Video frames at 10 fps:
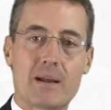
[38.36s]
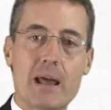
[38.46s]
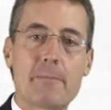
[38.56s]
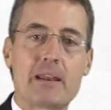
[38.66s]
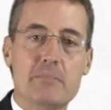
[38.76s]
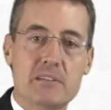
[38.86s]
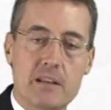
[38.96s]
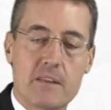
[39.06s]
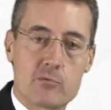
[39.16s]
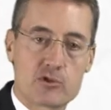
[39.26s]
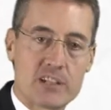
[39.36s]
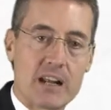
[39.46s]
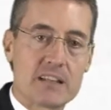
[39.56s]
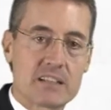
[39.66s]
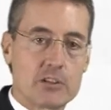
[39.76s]
a permitir
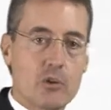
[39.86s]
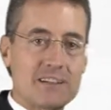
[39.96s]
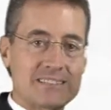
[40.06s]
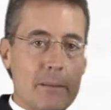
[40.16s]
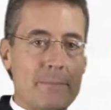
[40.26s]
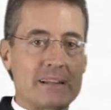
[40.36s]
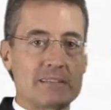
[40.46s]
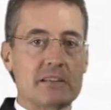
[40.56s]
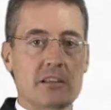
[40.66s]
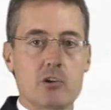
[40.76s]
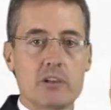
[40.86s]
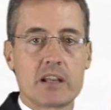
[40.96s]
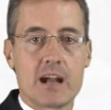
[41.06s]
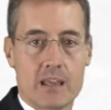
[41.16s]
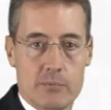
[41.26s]
demostrarles que toda esta parte
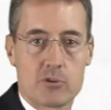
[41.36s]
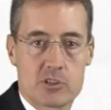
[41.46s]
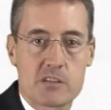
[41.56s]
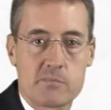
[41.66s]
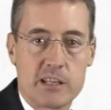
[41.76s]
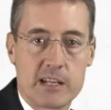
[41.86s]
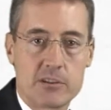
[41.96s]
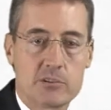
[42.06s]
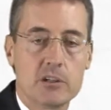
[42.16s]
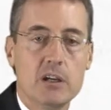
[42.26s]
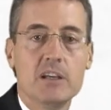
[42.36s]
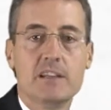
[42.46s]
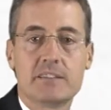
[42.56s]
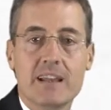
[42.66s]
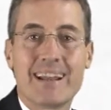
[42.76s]
teórica que hemos explicado
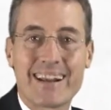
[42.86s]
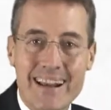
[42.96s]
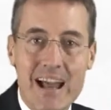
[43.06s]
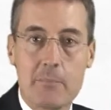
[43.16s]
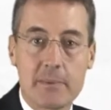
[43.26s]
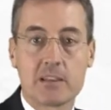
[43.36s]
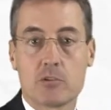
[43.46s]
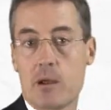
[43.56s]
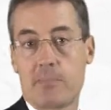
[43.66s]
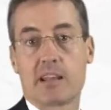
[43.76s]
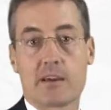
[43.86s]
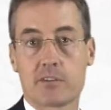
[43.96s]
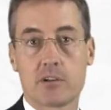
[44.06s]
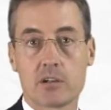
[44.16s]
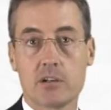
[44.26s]
tiene realmente una
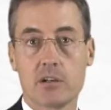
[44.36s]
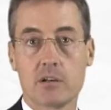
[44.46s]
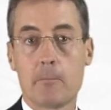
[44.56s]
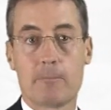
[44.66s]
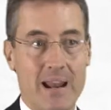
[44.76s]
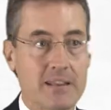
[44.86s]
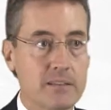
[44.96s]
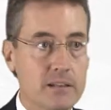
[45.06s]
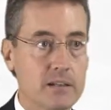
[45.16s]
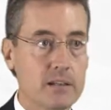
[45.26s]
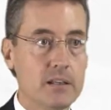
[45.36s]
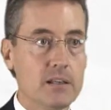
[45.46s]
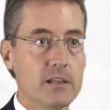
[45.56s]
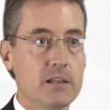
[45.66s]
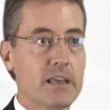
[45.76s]
aplicación práctica,
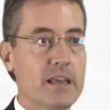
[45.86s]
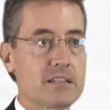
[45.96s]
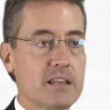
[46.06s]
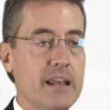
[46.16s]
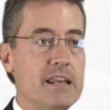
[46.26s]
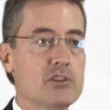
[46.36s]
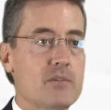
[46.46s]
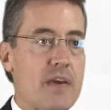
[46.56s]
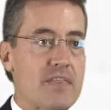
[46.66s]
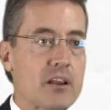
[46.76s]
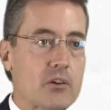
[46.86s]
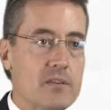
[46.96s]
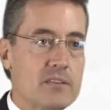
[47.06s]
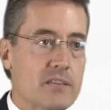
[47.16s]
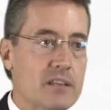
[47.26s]
que es el hecho de hacer
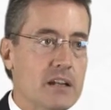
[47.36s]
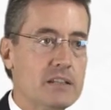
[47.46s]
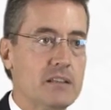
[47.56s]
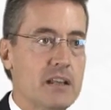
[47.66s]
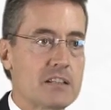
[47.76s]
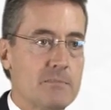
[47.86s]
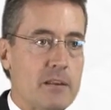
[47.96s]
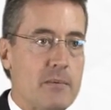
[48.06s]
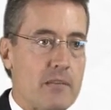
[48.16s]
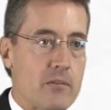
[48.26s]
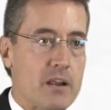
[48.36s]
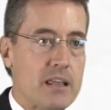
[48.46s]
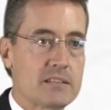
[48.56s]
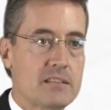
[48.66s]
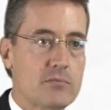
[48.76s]
coincidir el interés privado de la
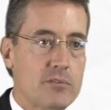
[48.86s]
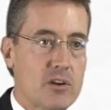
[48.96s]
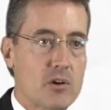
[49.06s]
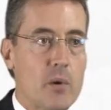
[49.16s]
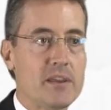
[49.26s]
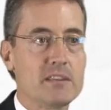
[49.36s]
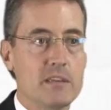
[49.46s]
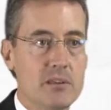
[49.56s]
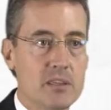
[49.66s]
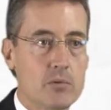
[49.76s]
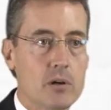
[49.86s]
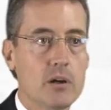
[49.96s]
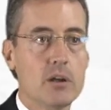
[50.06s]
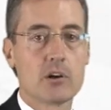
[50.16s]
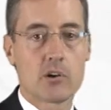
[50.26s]
institución o individuo
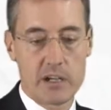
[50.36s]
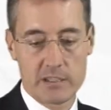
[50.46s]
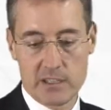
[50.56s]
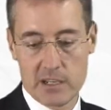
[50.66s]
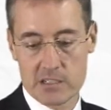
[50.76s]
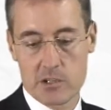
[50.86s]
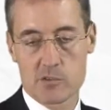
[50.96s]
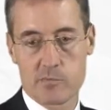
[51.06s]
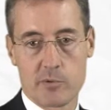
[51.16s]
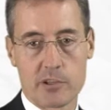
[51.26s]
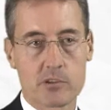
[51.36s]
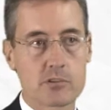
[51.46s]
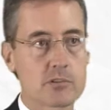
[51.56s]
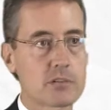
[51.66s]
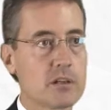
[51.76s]
con el interés de los
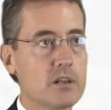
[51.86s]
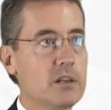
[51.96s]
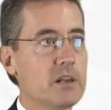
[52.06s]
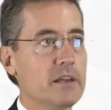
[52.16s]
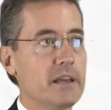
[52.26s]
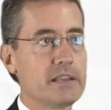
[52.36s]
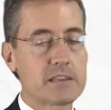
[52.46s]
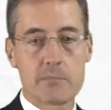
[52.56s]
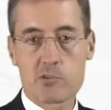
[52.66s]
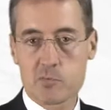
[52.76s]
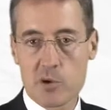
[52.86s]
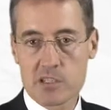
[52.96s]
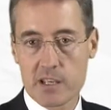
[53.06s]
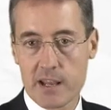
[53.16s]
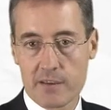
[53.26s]
públicos. Entremos
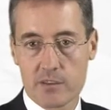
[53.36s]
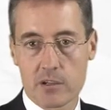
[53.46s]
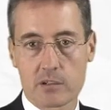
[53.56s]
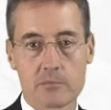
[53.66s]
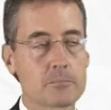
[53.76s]
pues en acción.